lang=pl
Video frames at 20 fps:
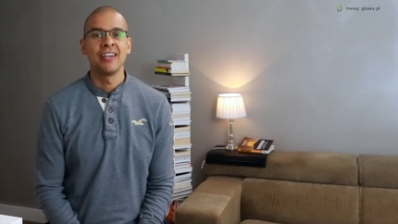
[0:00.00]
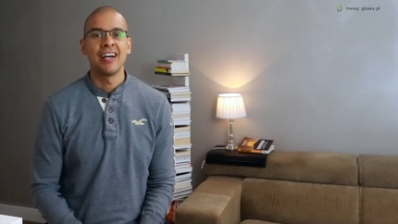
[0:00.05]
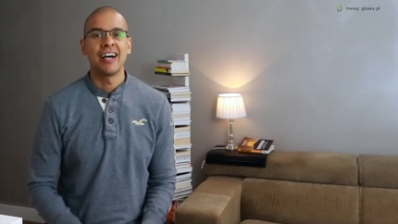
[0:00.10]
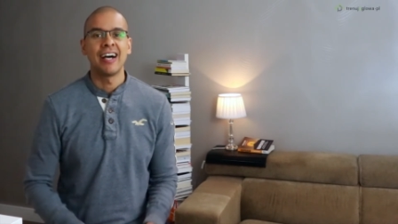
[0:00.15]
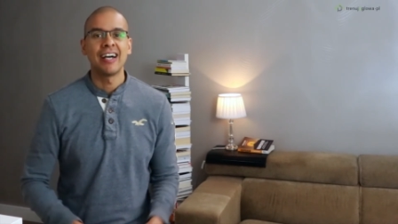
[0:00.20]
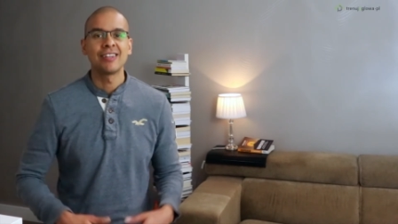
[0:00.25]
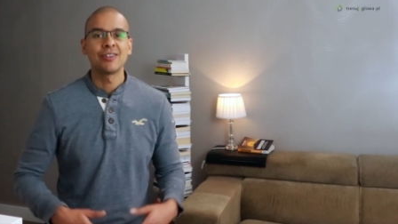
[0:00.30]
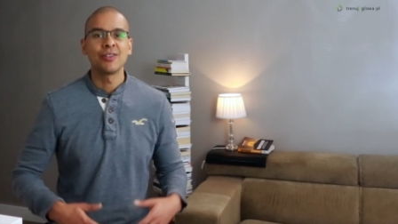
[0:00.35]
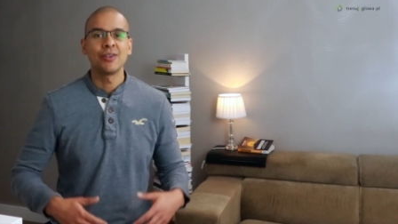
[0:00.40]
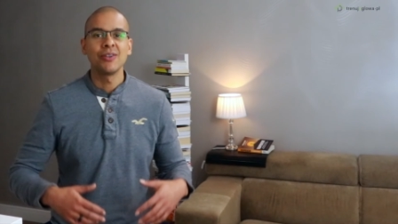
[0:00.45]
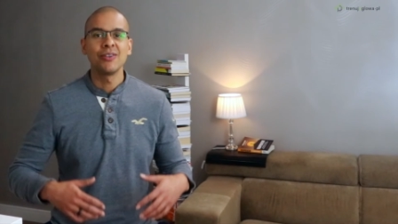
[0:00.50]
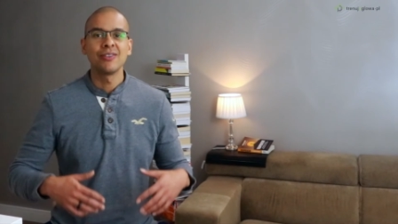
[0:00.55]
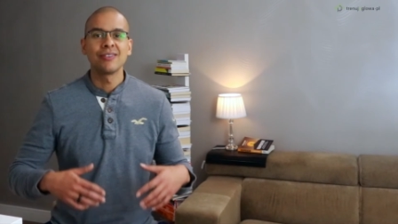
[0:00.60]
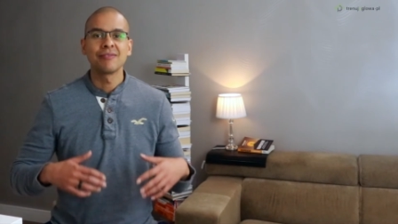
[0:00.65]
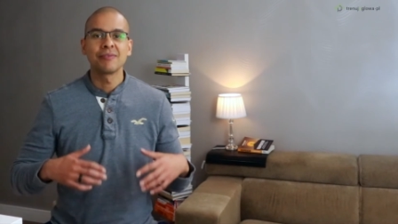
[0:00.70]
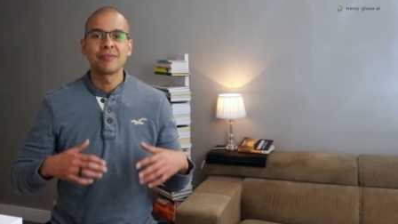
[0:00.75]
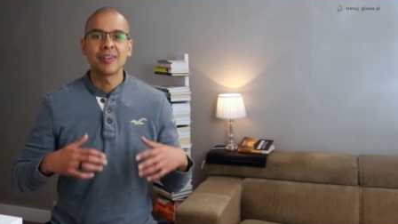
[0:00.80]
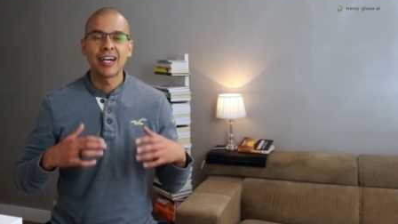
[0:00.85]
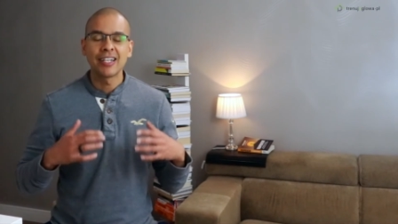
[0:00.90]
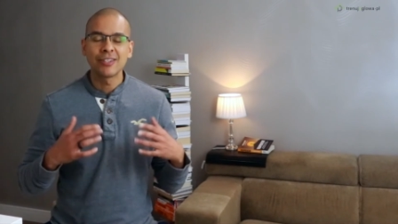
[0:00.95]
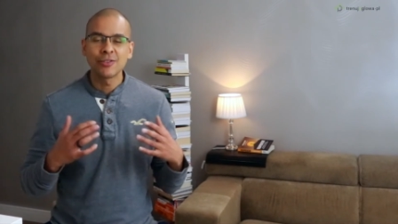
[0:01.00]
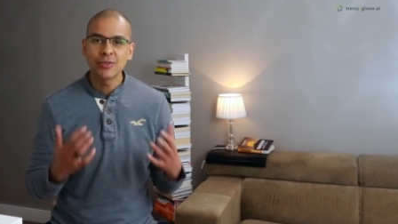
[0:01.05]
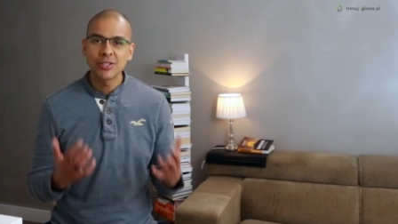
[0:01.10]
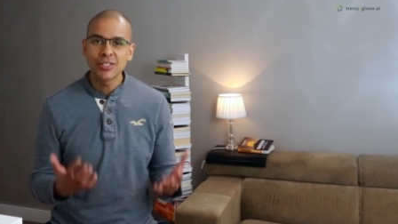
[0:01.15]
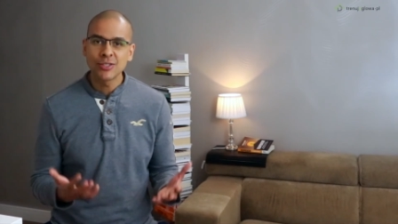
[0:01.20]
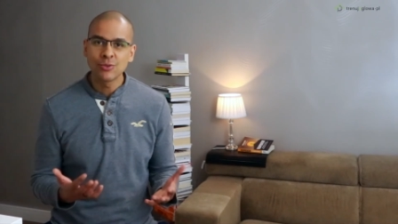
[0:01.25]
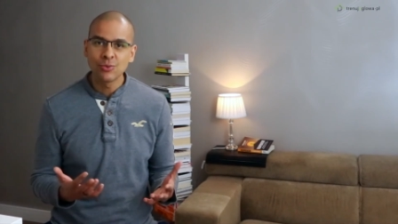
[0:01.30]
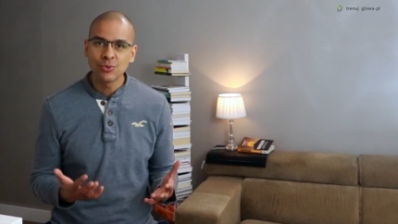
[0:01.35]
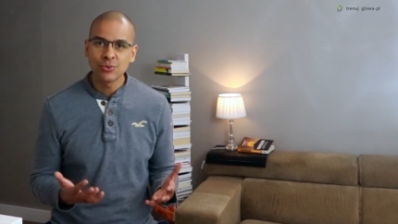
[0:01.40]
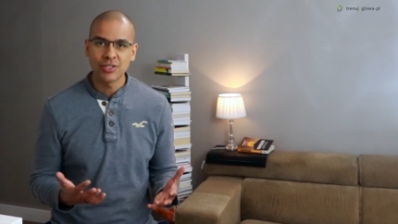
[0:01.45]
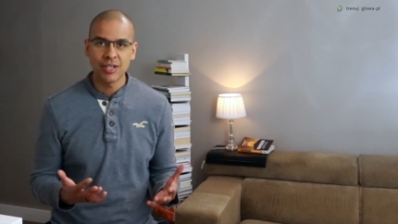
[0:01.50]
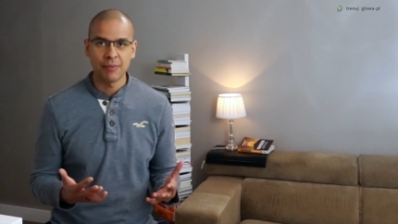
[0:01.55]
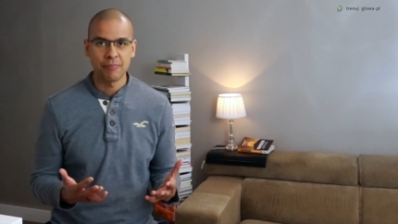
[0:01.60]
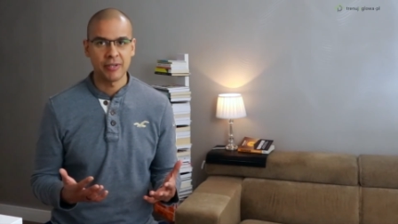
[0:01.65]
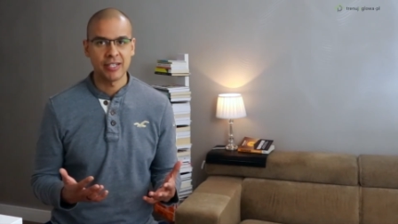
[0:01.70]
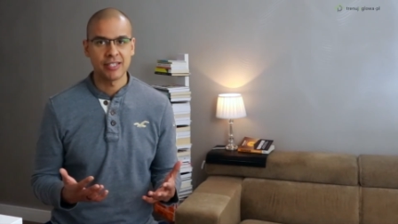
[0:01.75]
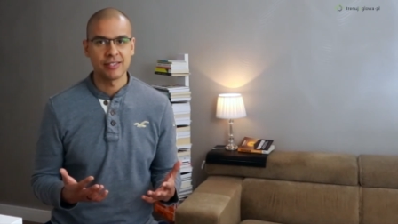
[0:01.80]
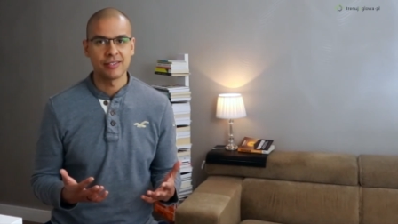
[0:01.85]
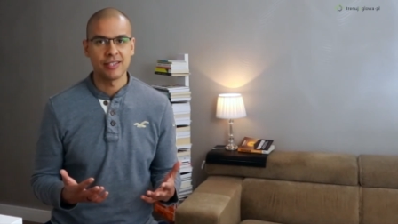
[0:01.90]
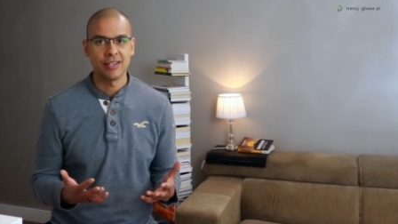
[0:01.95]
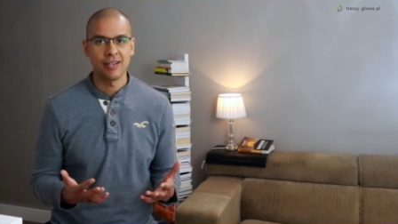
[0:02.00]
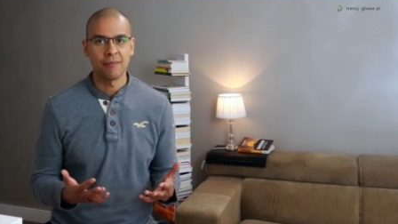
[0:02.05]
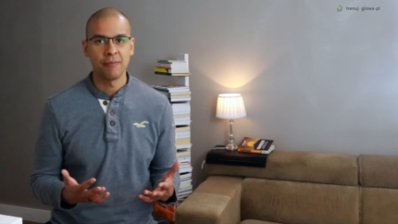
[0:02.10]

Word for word: A to, a to jest duża presja,